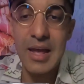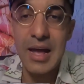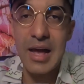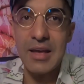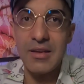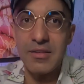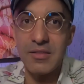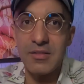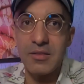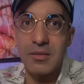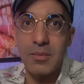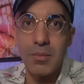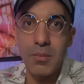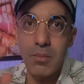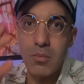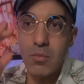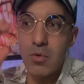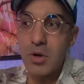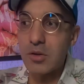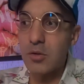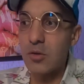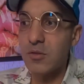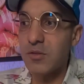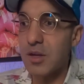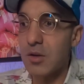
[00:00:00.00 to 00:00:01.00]
reais.
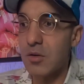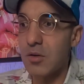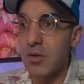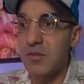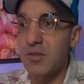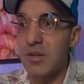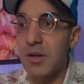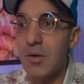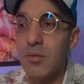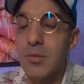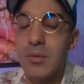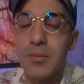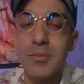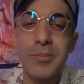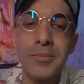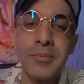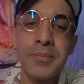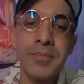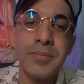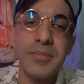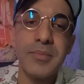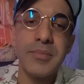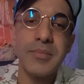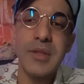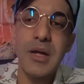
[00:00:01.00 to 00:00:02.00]
Muito sem noção.
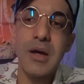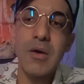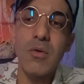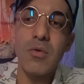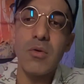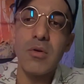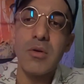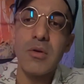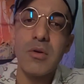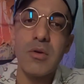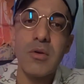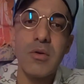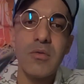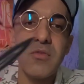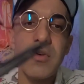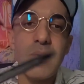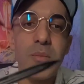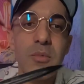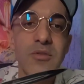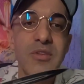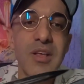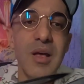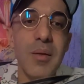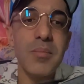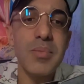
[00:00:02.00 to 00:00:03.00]
Então,
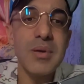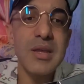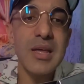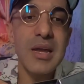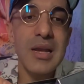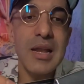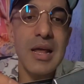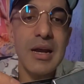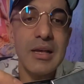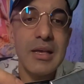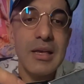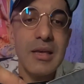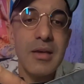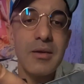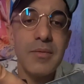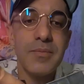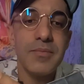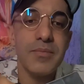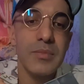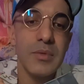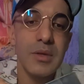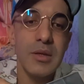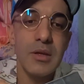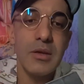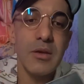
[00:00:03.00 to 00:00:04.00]
vamos abrir ele aqui.
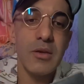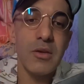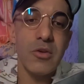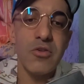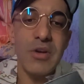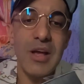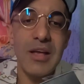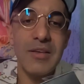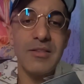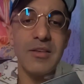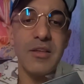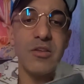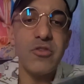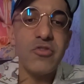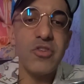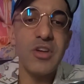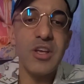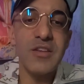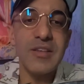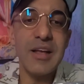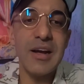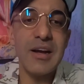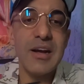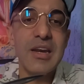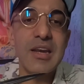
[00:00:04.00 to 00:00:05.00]
Já
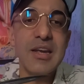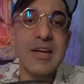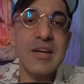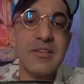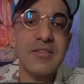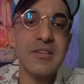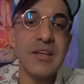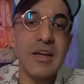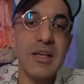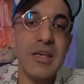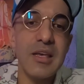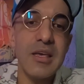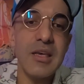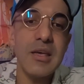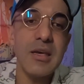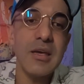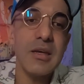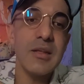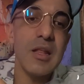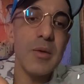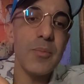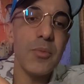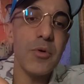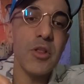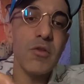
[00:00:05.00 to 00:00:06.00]
senti essa criança aqui.
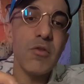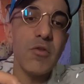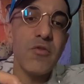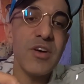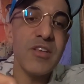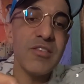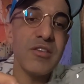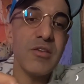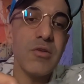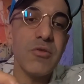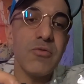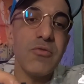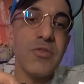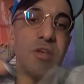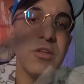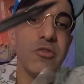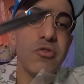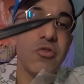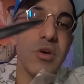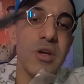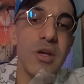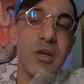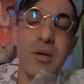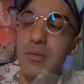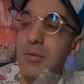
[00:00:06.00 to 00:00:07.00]
E depois eu vou fazer um
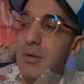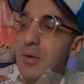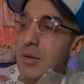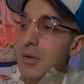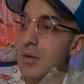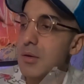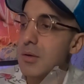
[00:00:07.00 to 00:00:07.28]
vídeo aí